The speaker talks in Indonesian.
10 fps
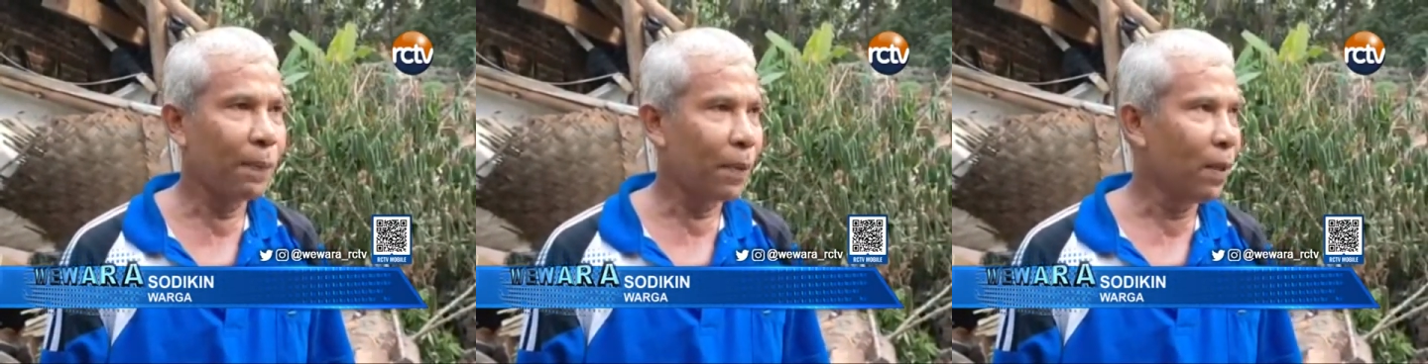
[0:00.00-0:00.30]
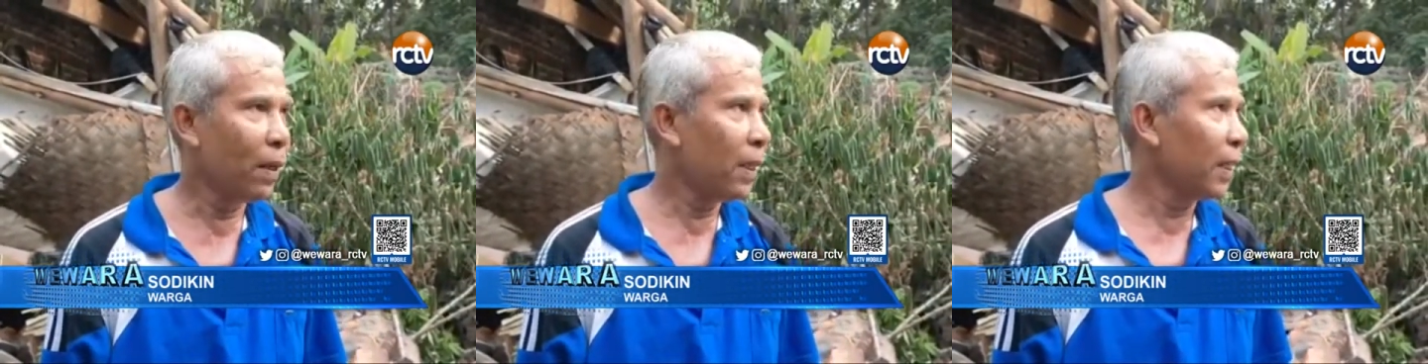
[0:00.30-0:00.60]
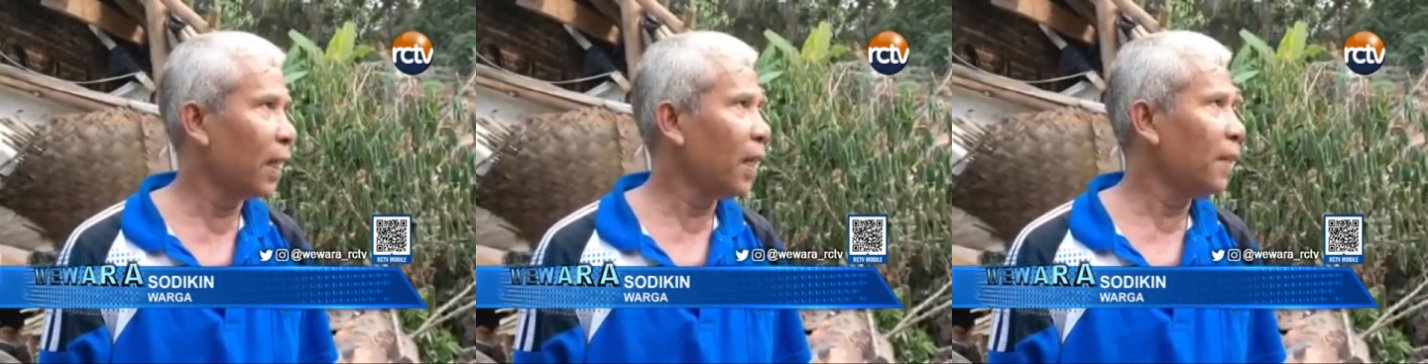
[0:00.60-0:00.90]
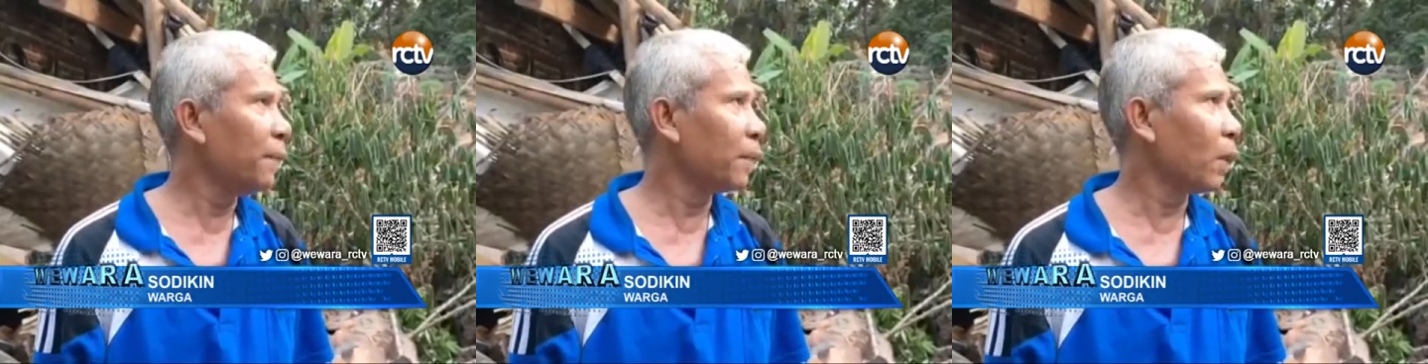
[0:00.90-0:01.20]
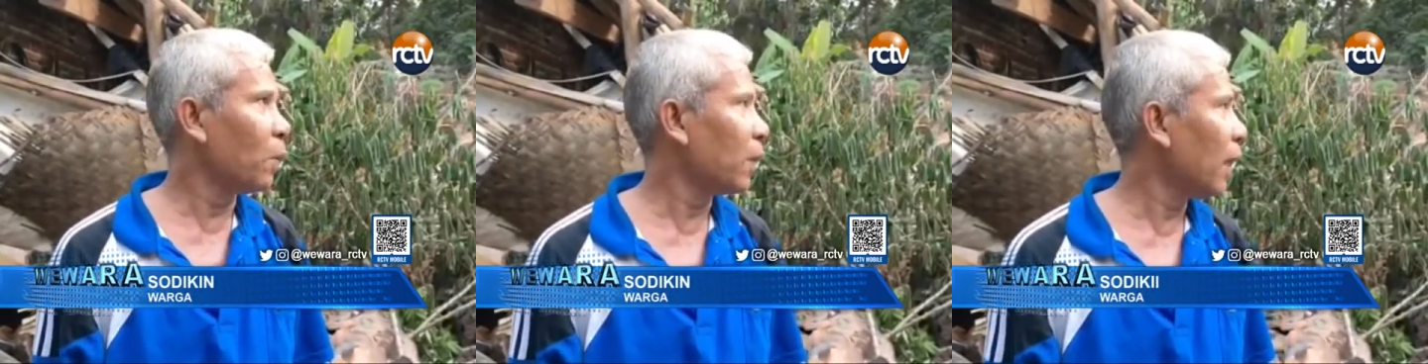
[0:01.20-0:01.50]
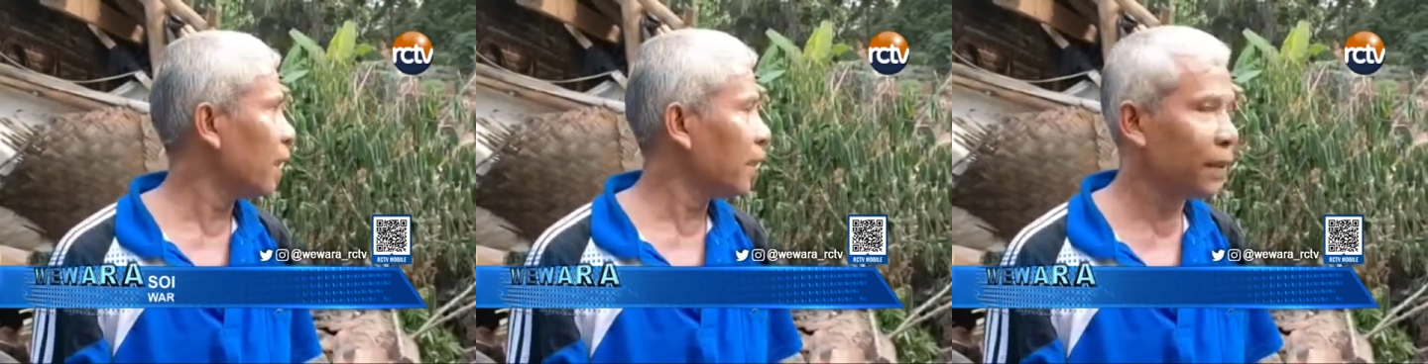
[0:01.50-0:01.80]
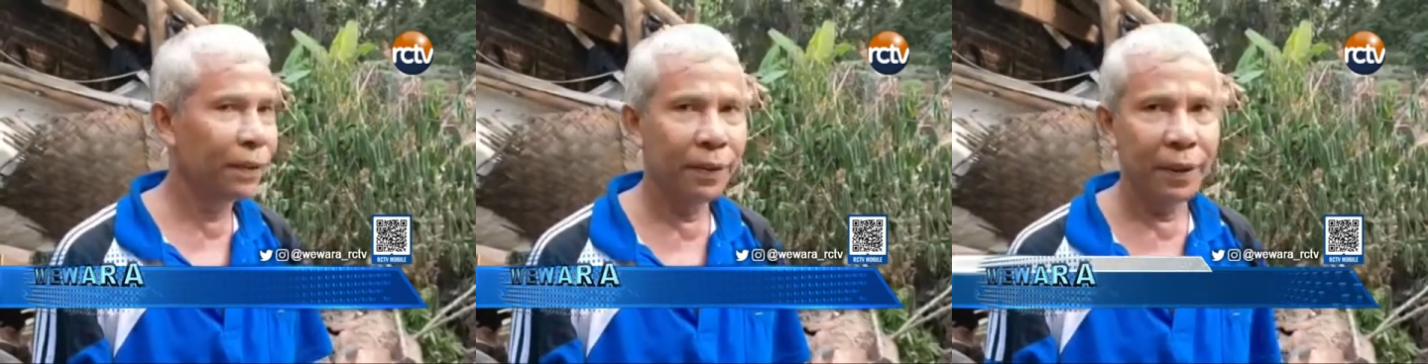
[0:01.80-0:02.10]
Ambrol ya. Terus Nimpa rumah
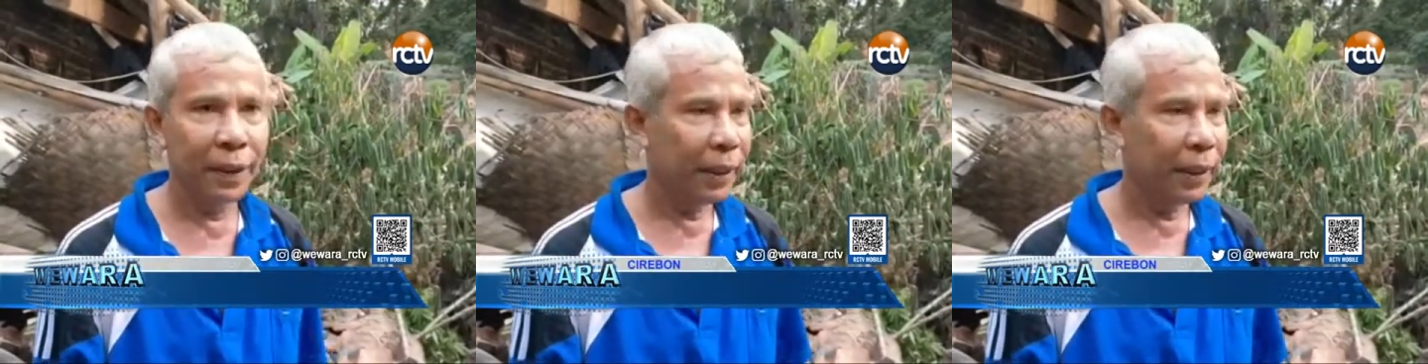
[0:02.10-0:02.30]
ini Pak?